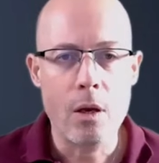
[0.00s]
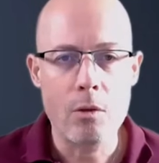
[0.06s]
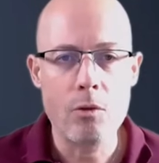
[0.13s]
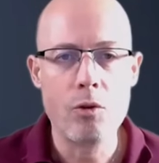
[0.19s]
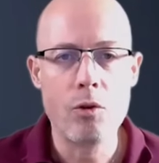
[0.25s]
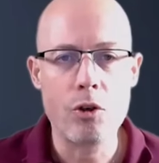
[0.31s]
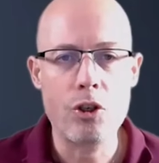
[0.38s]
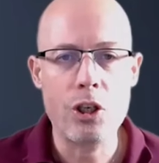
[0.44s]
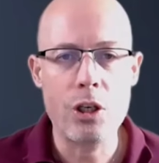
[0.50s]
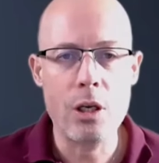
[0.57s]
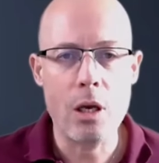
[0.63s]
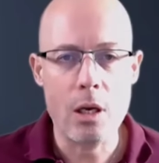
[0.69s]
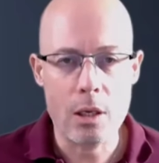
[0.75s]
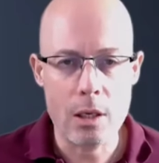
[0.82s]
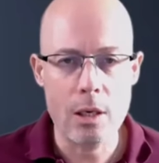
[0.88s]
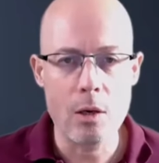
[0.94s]
du
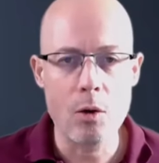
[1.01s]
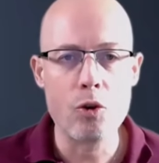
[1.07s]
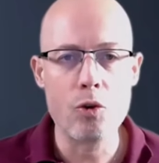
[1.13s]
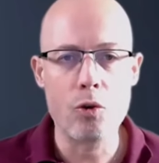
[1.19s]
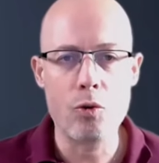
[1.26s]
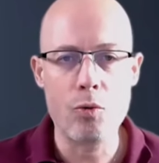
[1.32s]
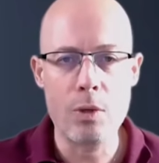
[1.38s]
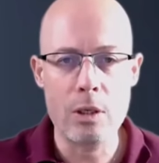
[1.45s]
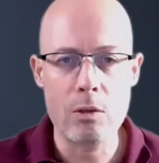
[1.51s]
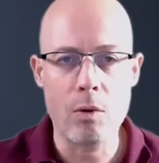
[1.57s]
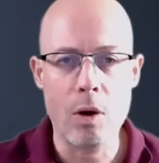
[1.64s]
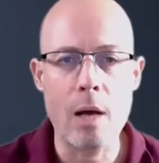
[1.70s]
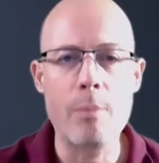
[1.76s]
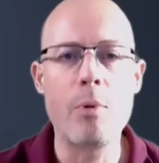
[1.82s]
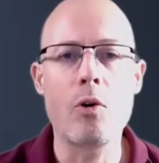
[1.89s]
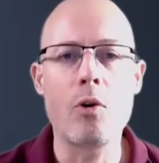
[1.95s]
coaching qui aujourd'hui sont
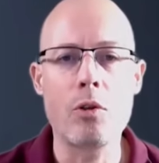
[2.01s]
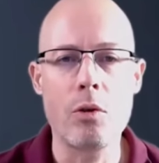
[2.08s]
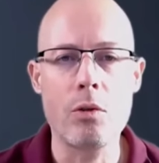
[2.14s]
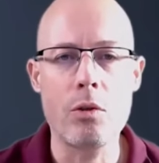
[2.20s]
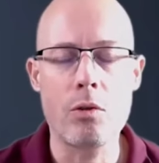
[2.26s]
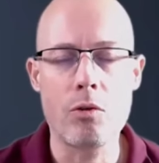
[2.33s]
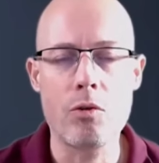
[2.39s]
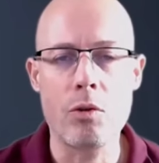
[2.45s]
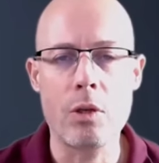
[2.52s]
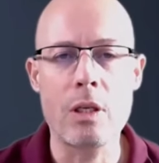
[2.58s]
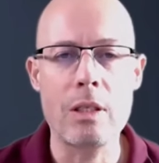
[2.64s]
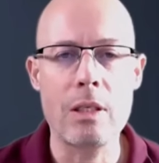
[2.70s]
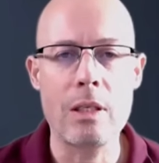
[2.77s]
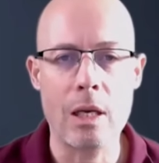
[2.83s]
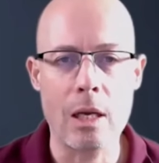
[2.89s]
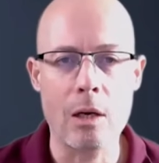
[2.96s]
importantes, tu en as
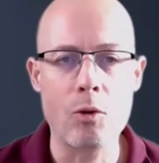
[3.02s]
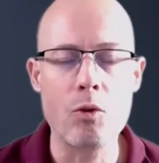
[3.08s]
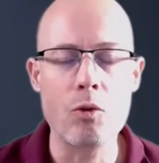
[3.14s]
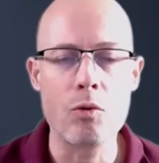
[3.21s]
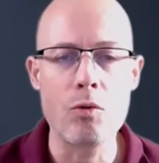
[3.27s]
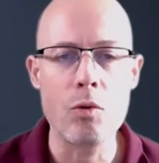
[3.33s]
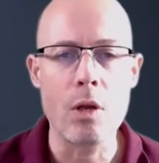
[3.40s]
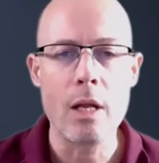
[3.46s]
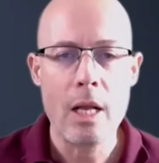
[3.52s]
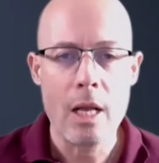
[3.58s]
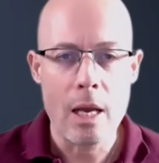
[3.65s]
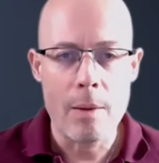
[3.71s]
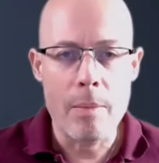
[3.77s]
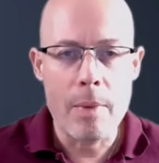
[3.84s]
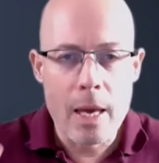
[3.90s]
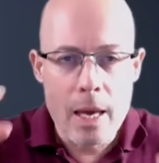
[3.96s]
cité quelques-unes,
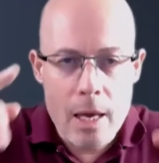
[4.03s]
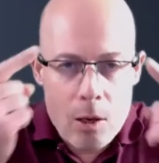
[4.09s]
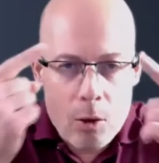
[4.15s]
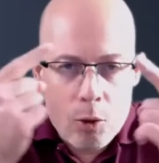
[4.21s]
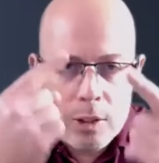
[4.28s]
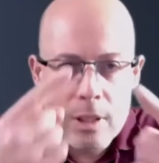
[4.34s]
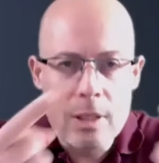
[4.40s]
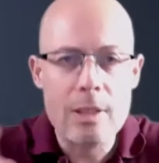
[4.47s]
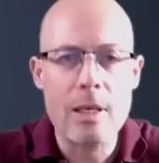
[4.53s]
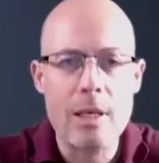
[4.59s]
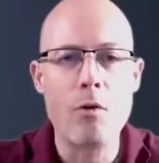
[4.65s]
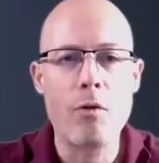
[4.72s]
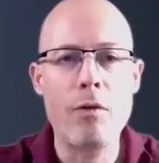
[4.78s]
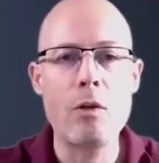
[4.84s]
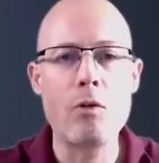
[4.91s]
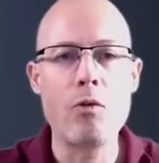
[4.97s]
mais et aussi c'est le
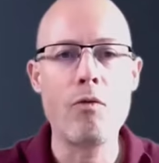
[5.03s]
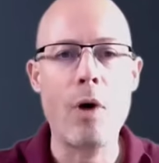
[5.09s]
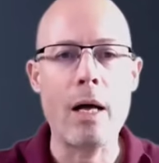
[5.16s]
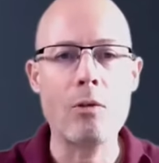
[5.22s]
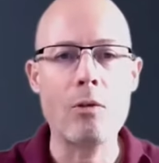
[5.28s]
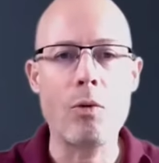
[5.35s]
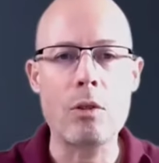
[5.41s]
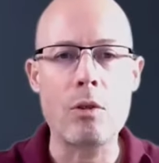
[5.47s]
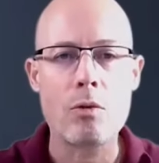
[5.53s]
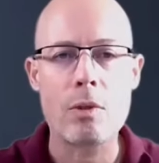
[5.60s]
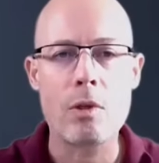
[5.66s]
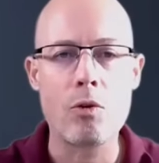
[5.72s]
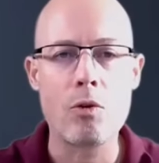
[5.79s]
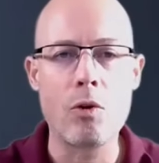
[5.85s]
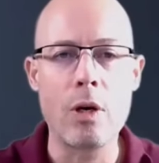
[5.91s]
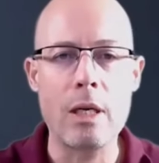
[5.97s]
fait de voir à
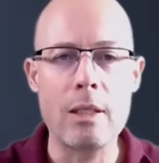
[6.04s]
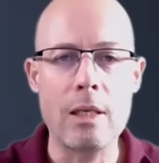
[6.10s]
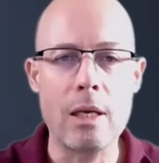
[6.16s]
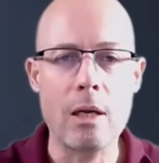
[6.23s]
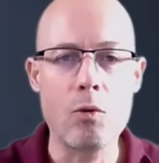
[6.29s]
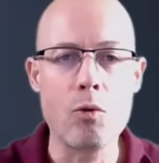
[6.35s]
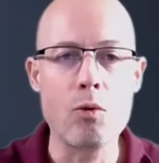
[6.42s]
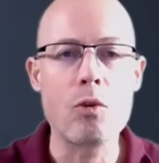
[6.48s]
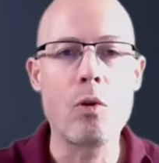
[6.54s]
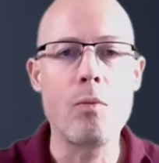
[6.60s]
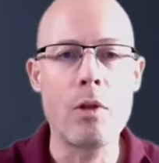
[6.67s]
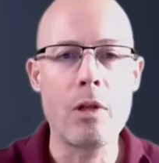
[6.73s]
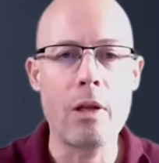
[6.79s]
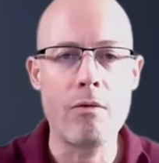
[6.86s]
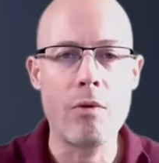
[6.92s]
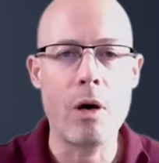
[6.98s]
360 degrés, c'est-à-dire non seulement
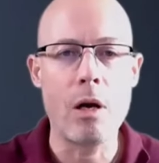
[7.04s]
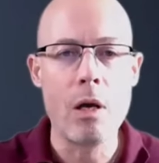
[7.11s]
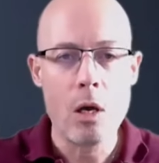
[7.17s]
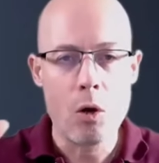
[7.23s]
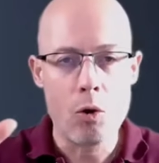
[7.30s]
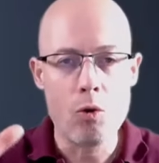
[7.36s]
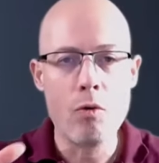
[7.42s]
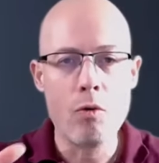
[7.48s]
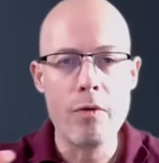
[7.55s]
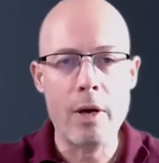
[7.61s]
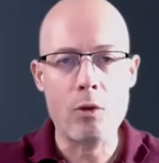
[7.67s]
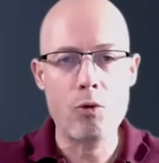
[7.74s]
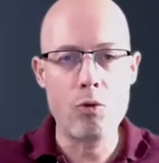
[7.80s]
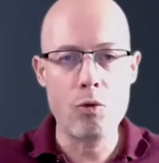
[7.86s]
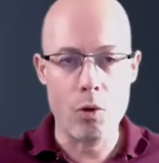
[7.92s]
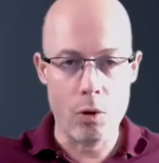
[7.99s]
d'avoir une
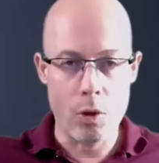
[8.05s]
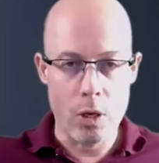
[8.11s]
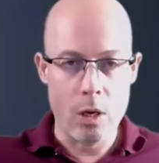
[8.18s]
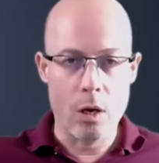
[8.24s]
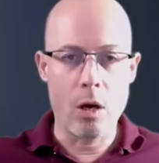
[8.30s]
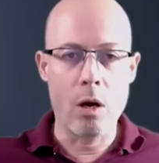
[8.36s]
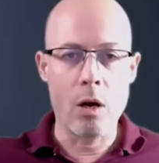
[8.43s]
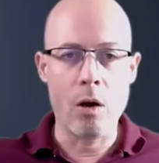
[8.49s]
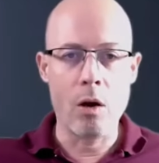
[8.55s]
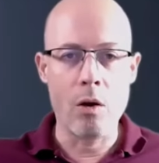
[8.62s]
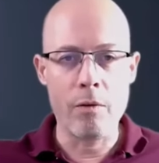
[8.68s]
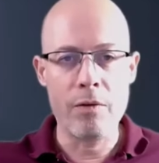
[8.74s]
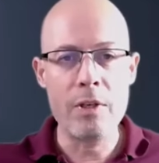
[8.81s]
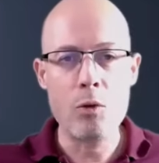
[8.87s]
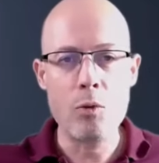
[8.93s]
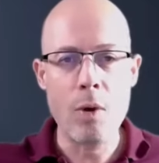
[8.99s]
ouverture euh,
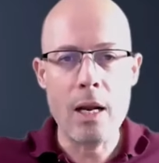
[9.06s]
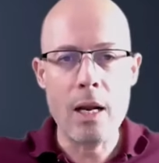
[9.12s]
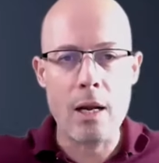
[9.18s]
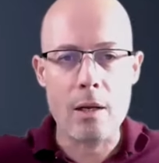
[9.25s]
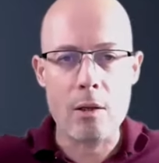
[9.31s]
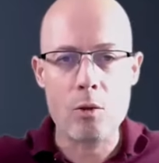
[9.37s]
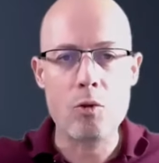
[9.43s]
visuelle